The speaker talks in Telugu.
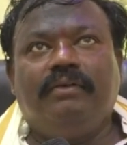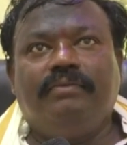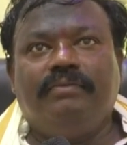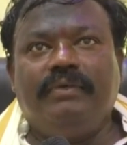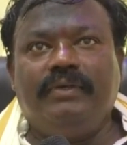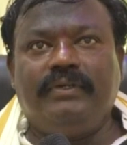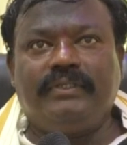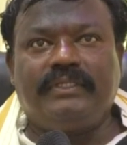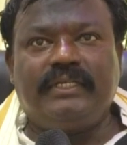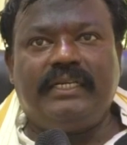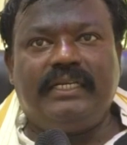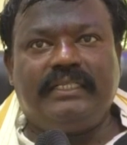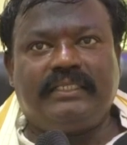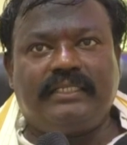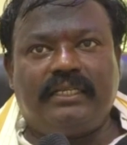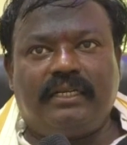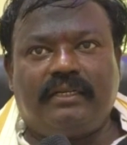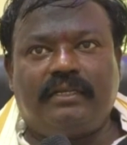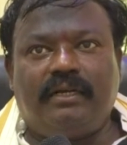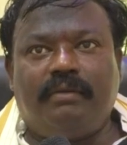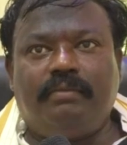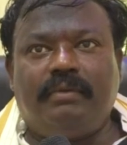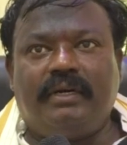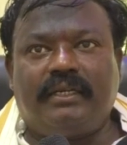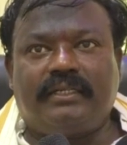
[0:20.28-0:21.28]
వ్యవసాయ
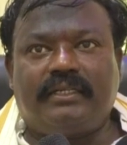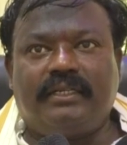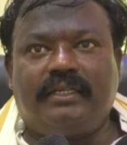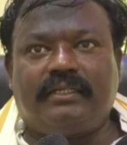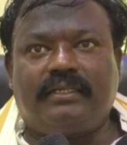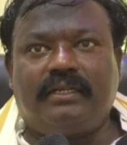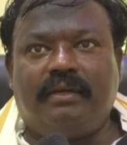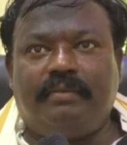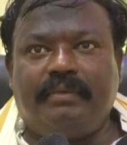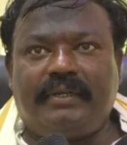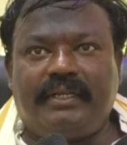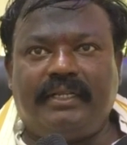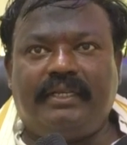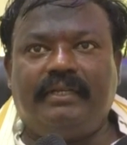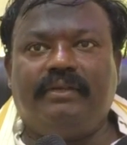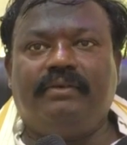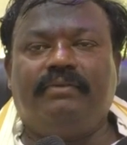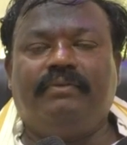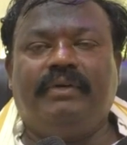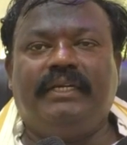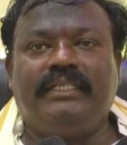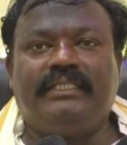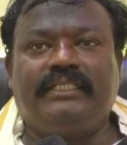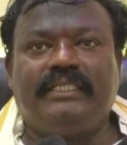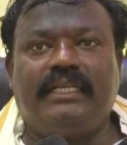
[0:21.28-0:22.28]
శాఖ మార్కెట్ కమిటీ
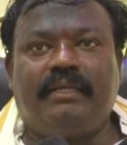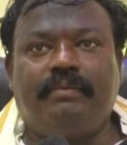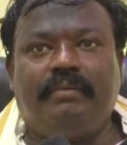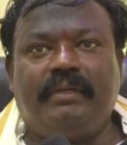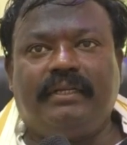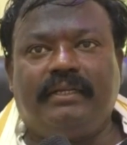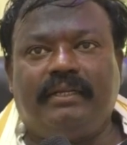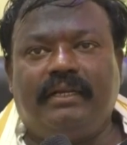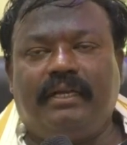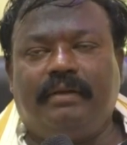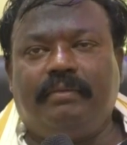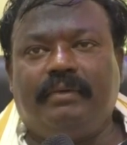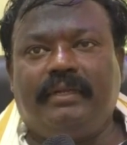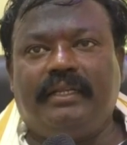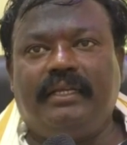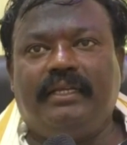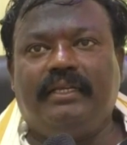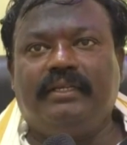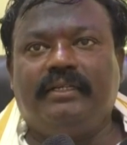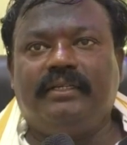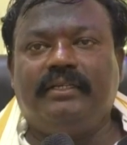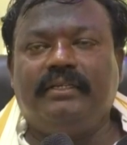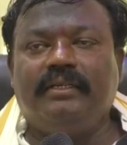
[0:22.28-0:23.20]
వైస్ చైర్మన్గా మరి